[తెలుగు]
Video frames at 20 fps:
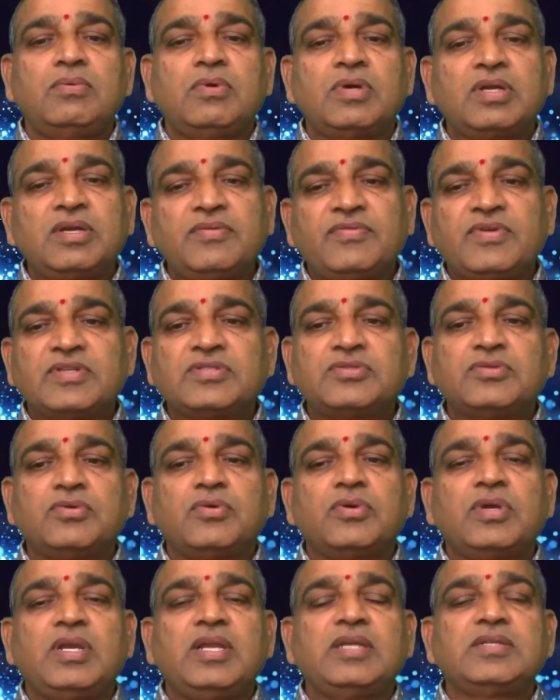ఒకటి ఫస్ట్
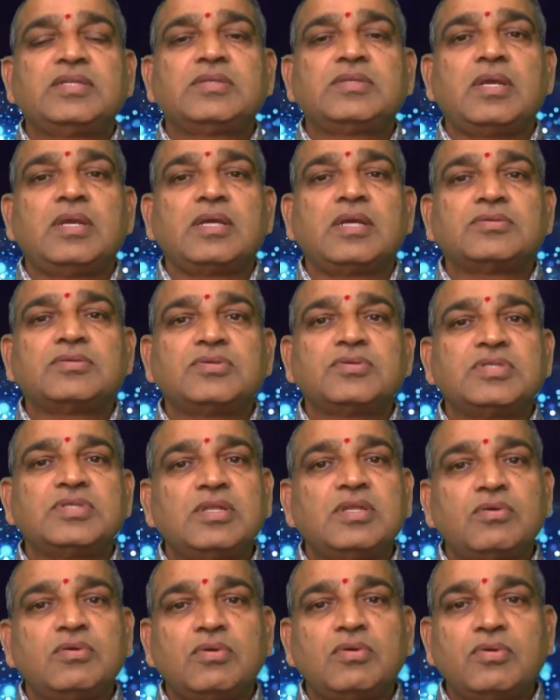ఒకటి లేస్ట్ లాస్ట్
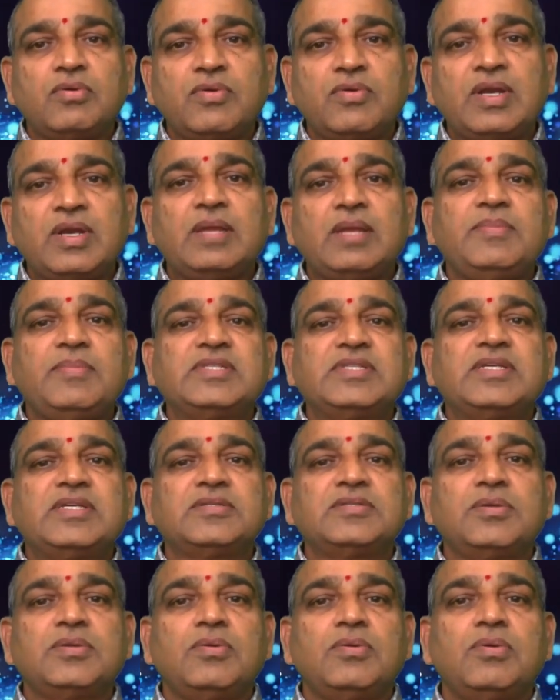వచ్చిందనుకోండి ఒకవేళ
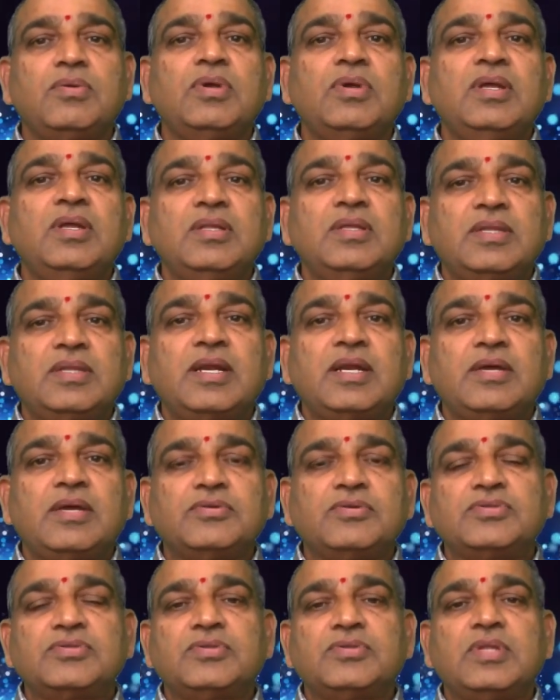మెసేజ్లో తేడా
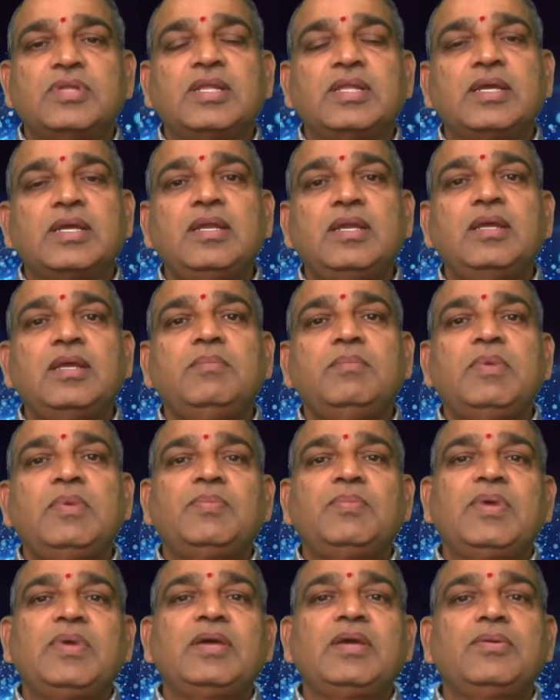వస్తుంది అందుకనే మీ
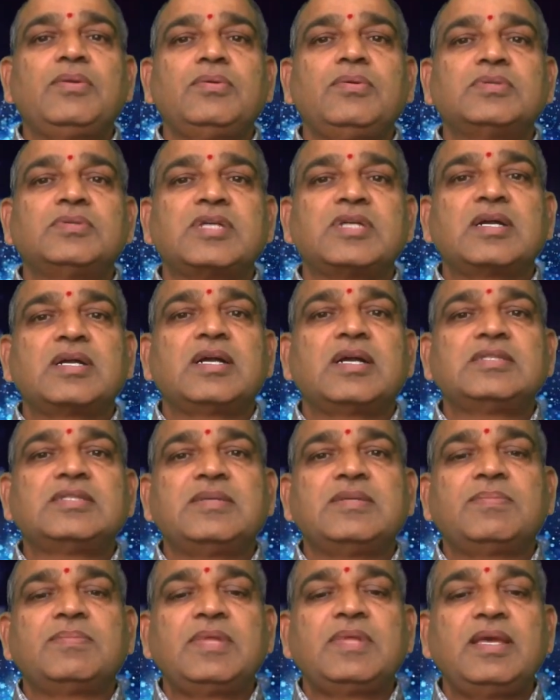పేరు చక్కగా
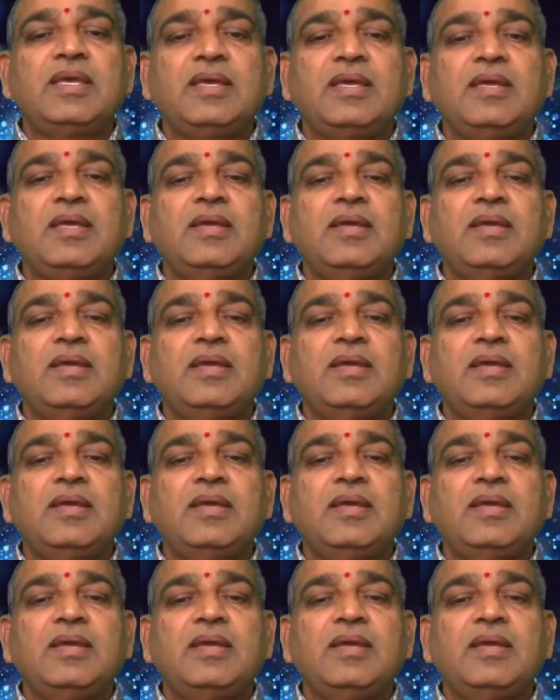చెప్తే